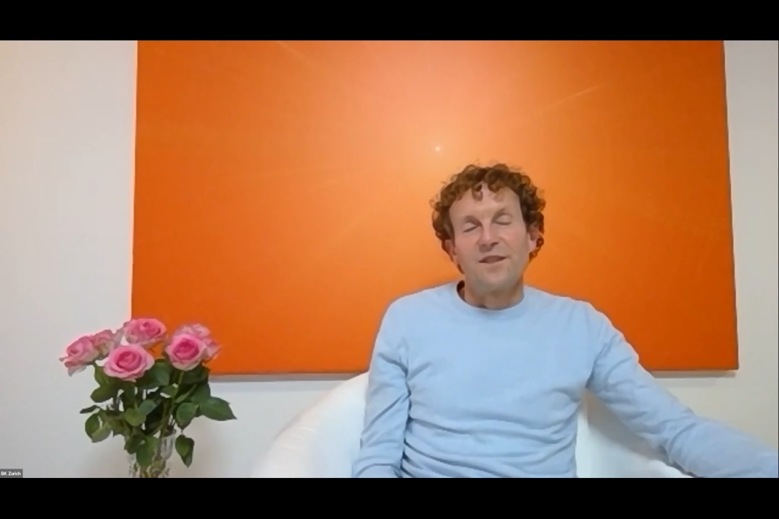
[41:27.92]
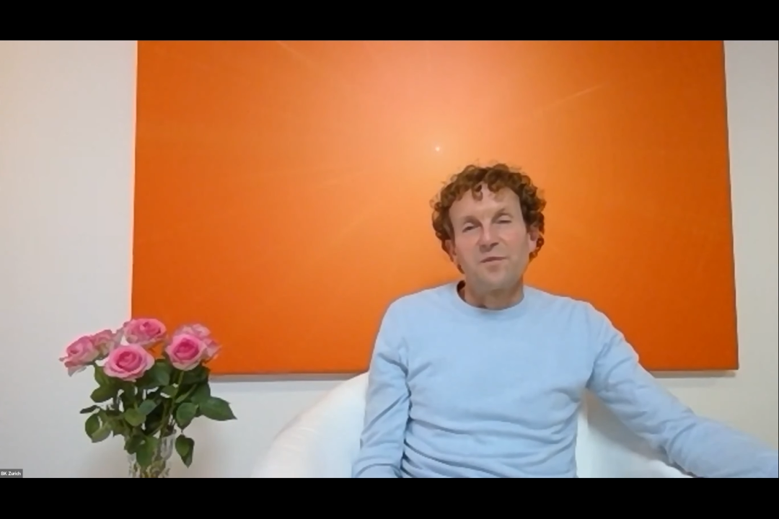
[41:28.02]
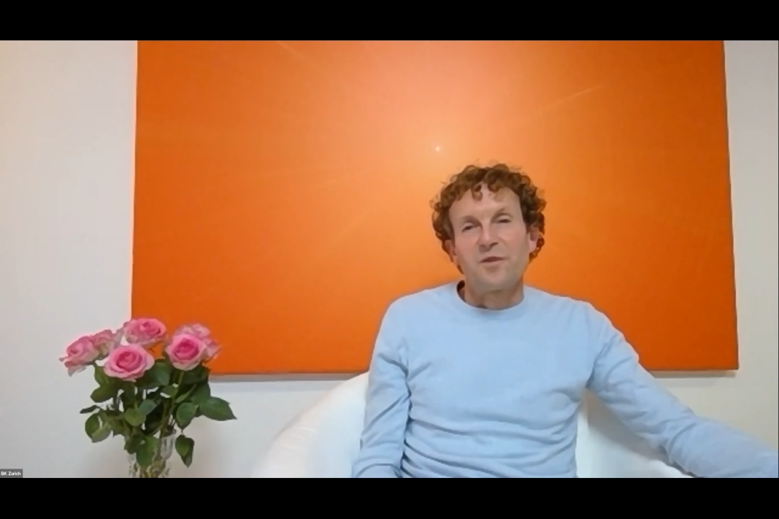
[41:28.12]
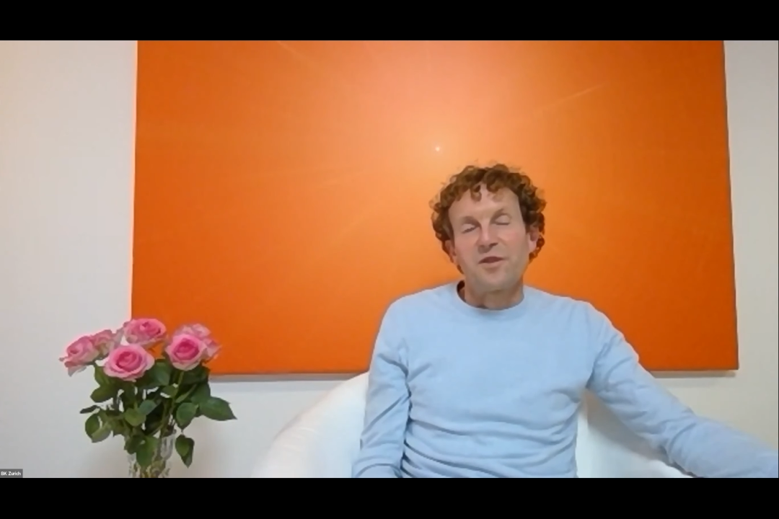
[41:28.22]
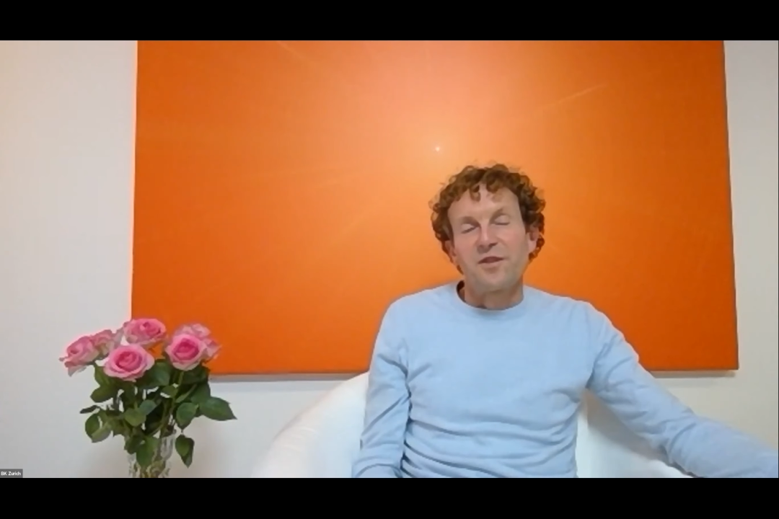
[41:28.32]

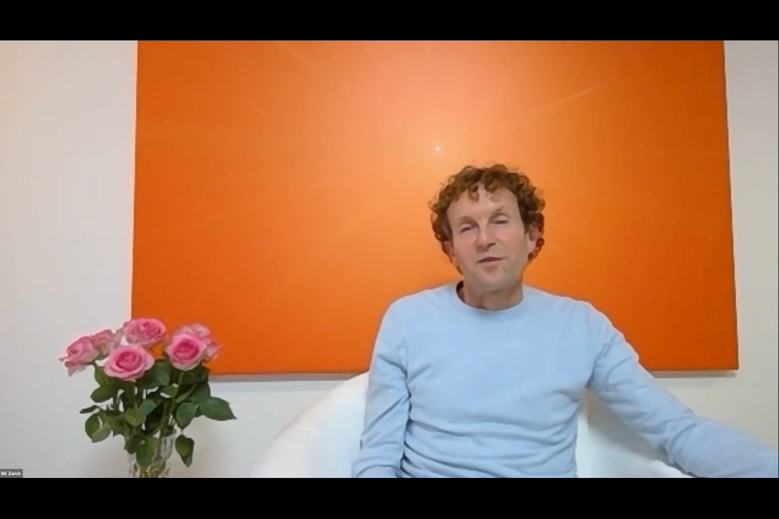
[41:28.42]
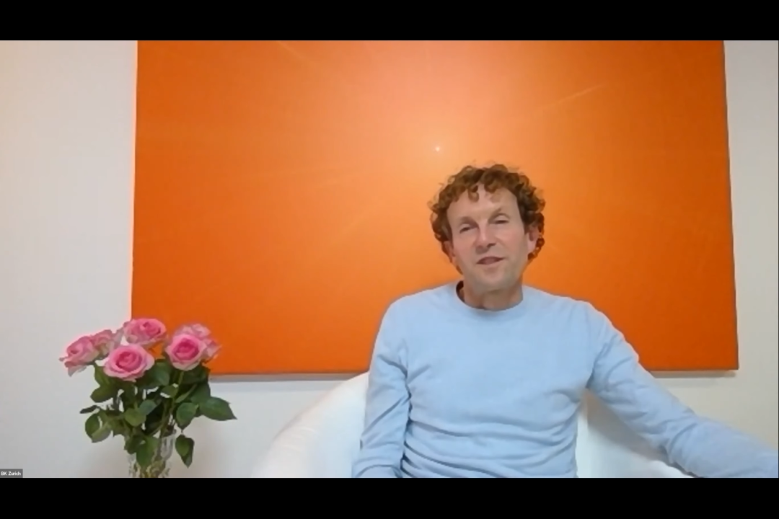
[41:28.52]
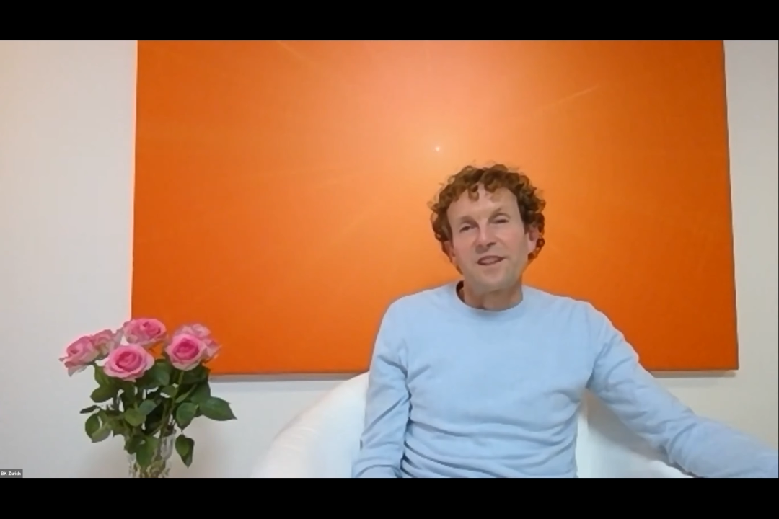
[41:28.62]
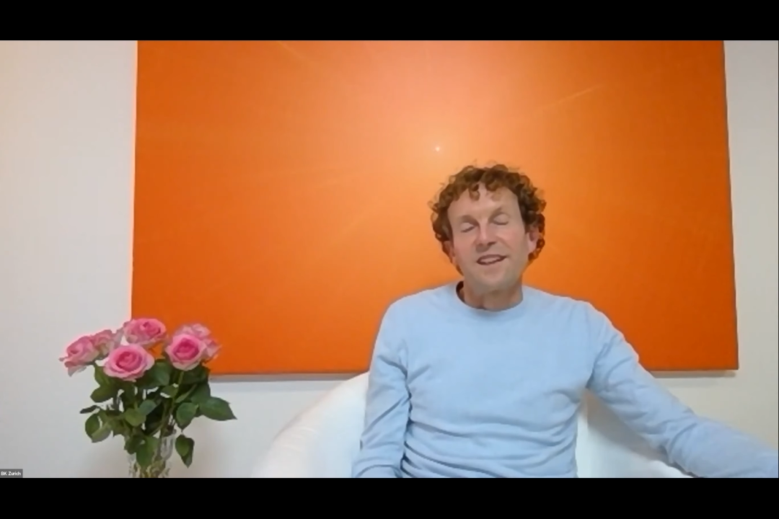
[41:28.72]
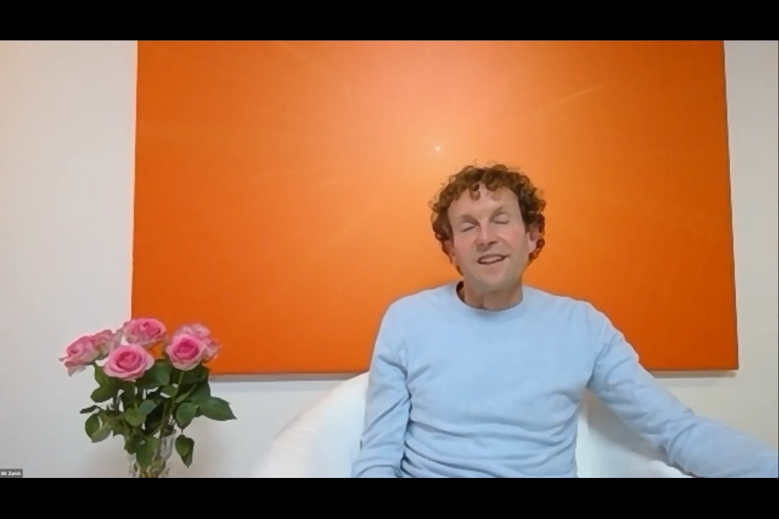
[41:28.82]
Ich möchte noch
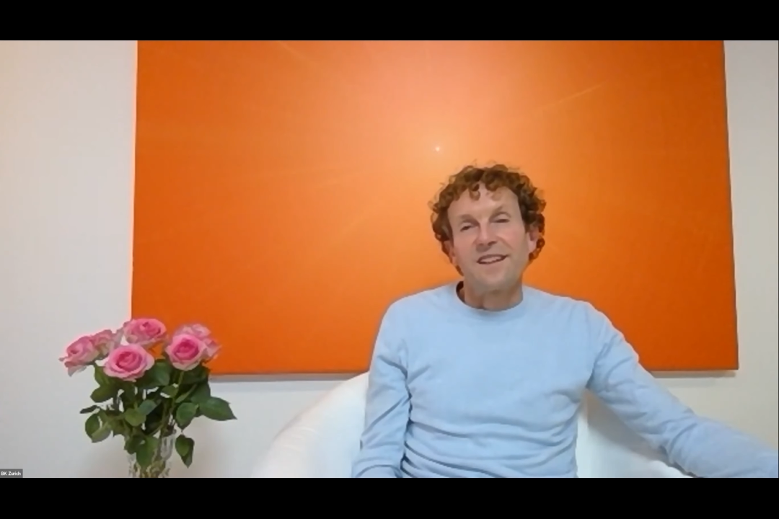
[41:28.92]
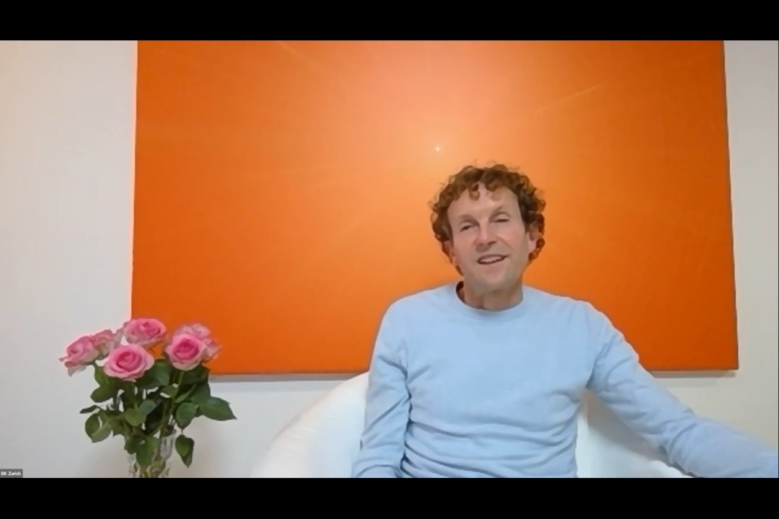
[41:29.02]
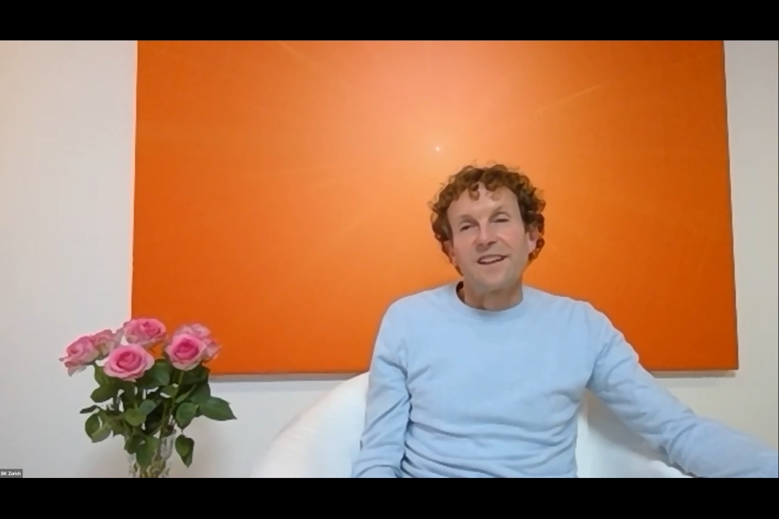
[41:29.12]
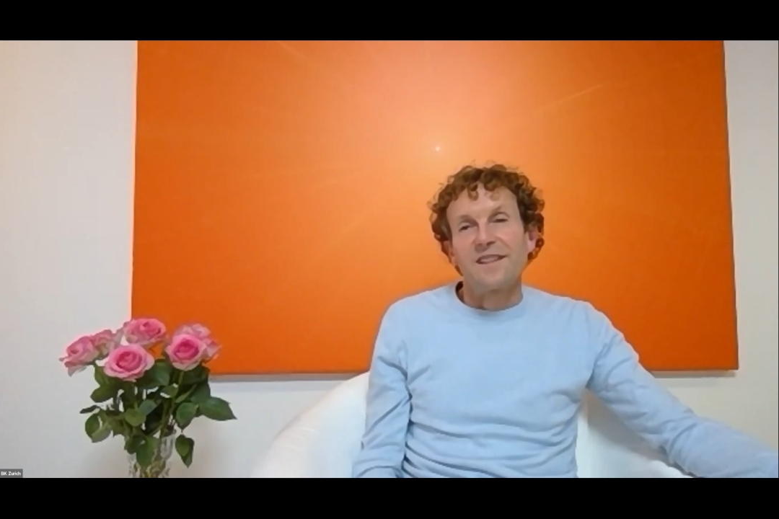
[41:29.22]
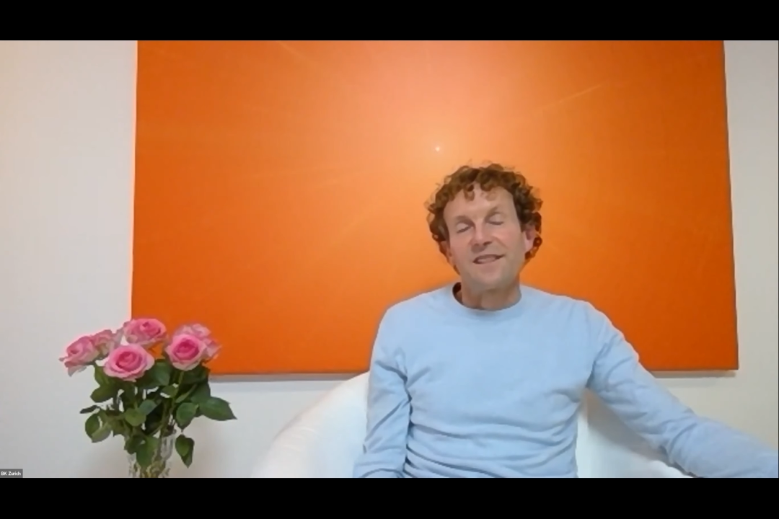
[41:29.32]
die
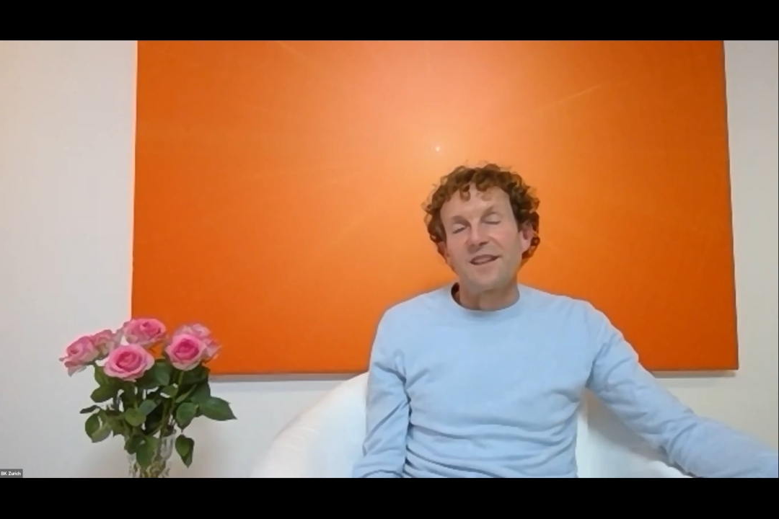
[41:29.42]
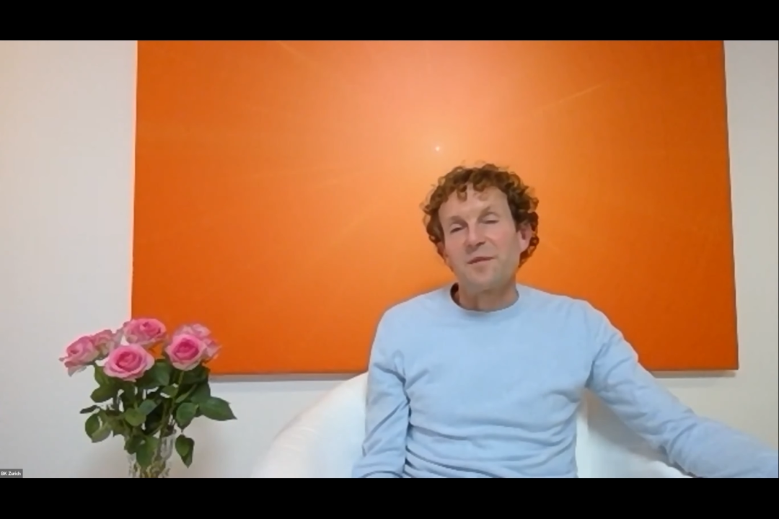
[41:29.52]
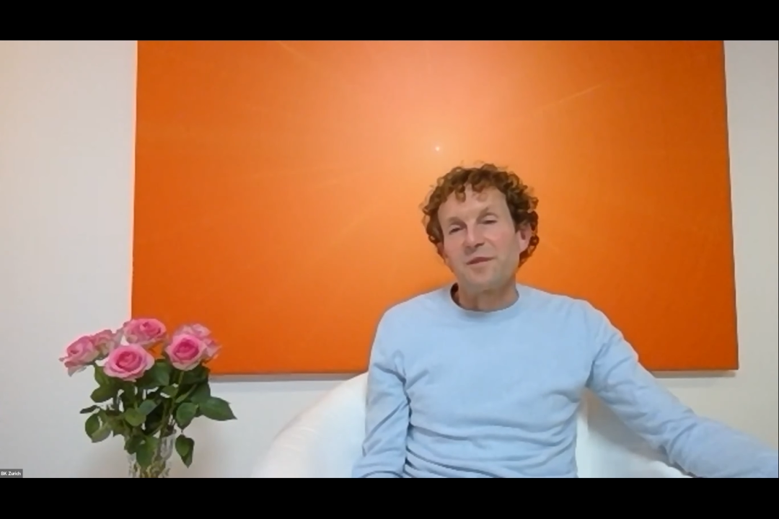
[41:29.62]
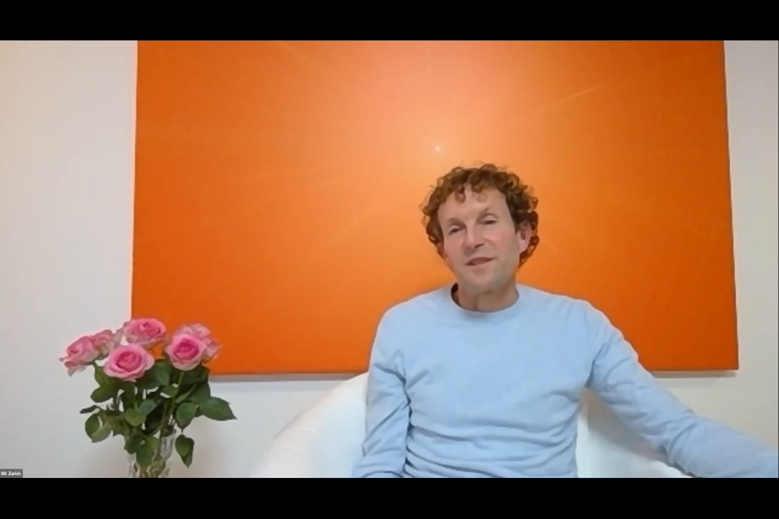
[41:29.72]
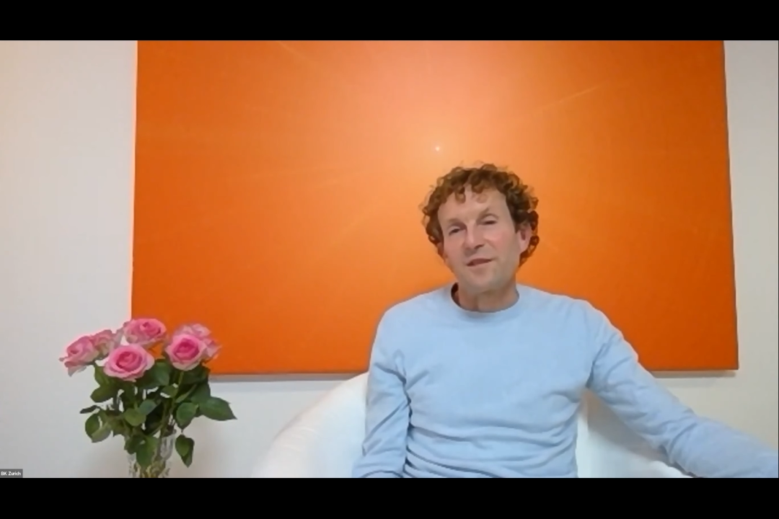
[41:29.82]
Gelegenheit
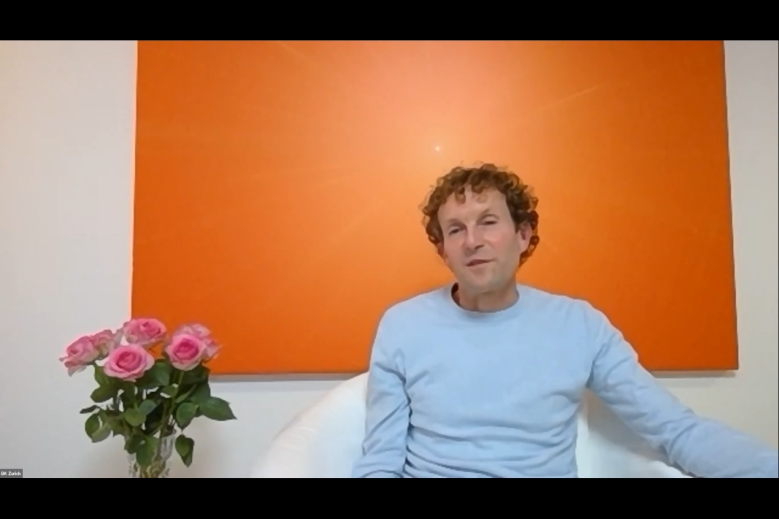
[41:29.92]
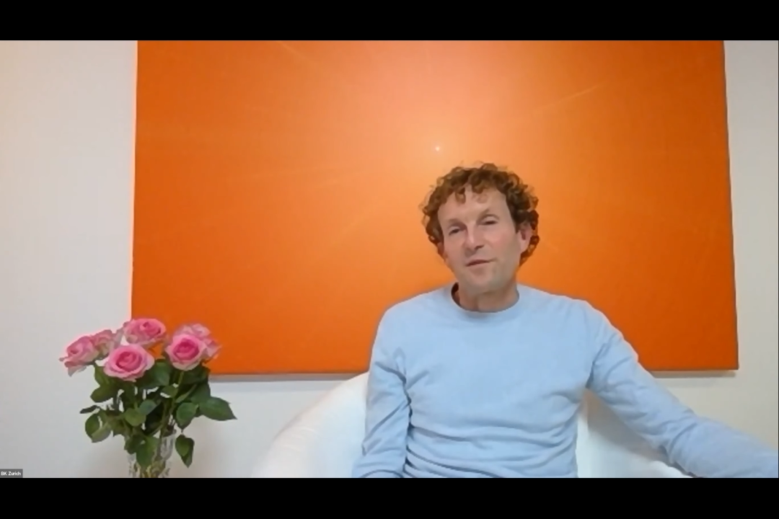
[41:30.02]
geben,